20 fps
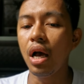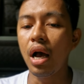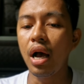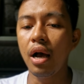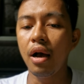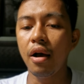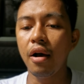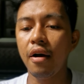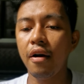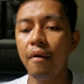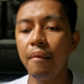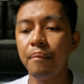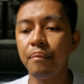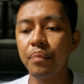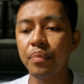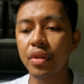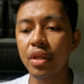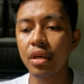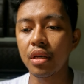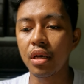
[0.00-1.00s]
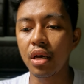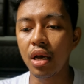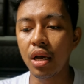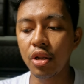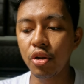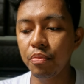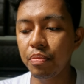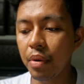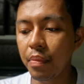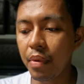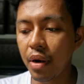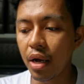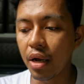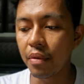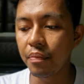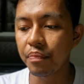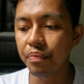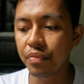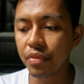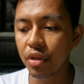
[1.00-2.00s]
ah, uh, ano pa ba?
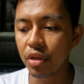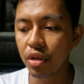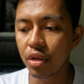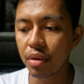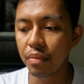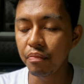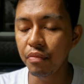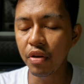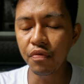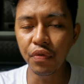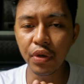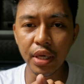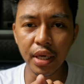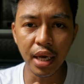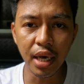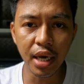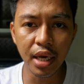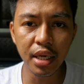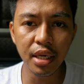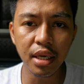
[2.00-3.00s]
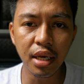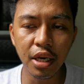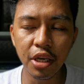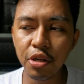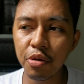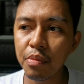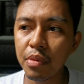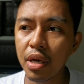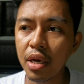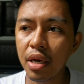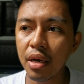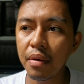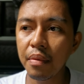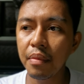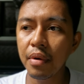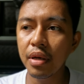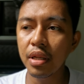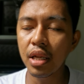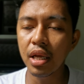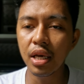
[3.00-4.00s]
BPI, ayun yung mga
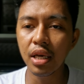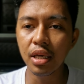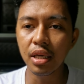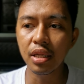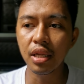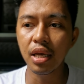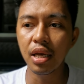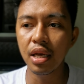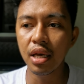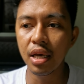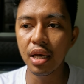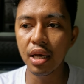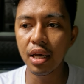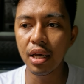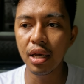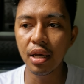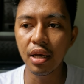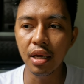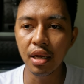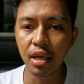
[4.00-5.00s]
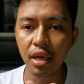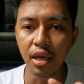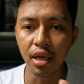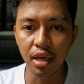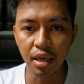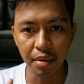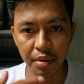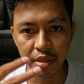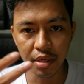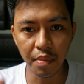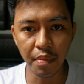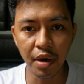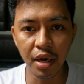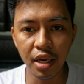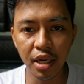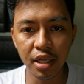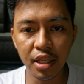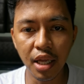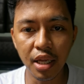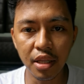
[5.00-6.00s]
na, na sa
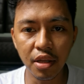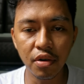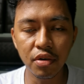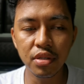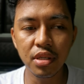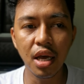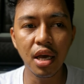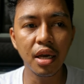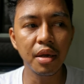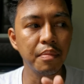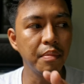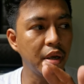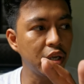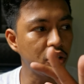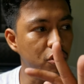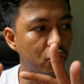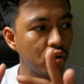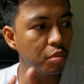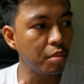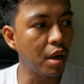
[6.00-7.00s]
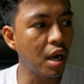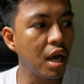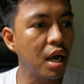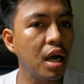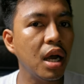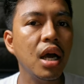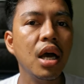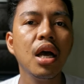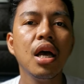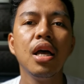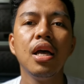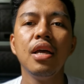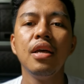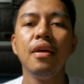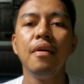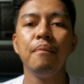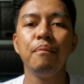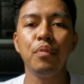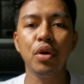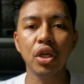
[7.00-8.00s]
mga nagtatanong sa akin, Metrobank,
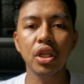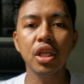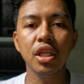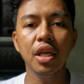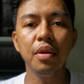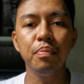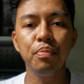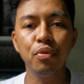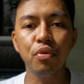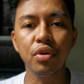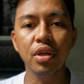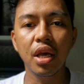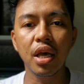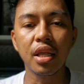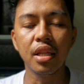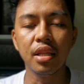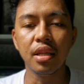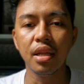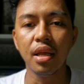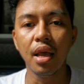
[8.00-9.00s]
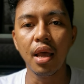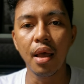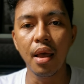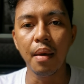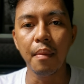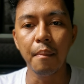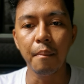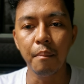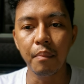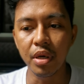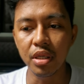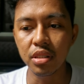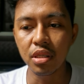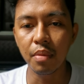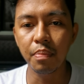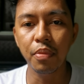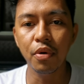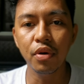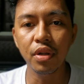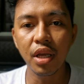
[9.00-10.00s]
pwede din po 'yan.
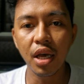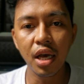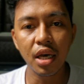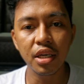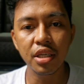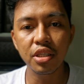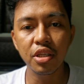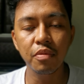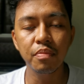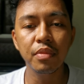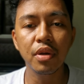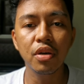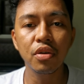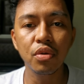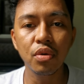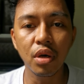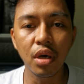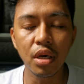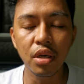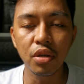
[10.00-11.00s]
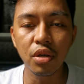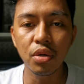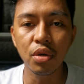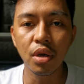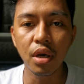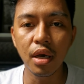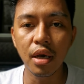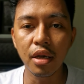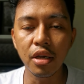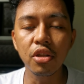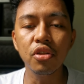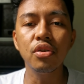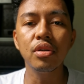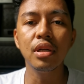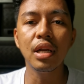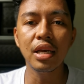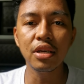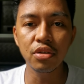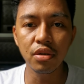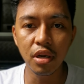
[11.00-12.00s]
Basta po nakaka-receive ng uh,
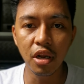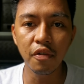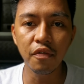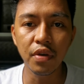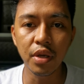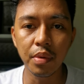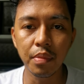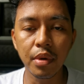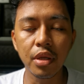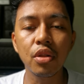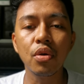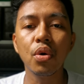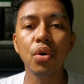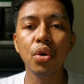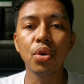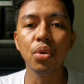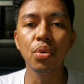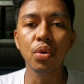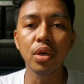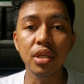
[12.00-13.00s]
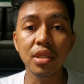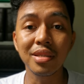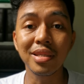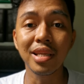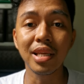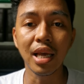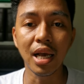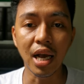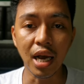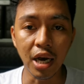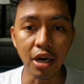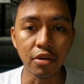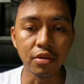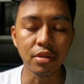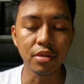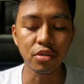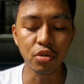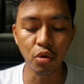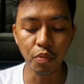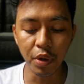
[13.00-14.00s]
international payment or USD
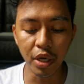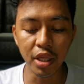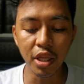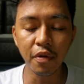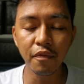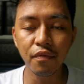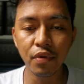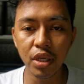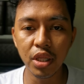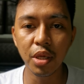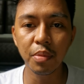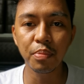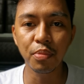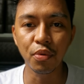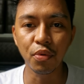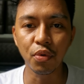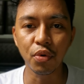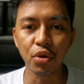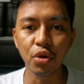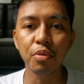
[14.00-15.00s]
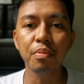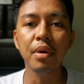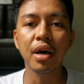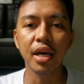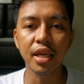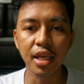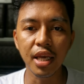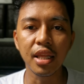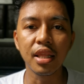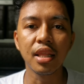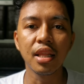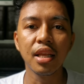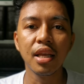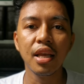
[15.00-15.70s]
account. So pwede, pwede po yung mga 'yan.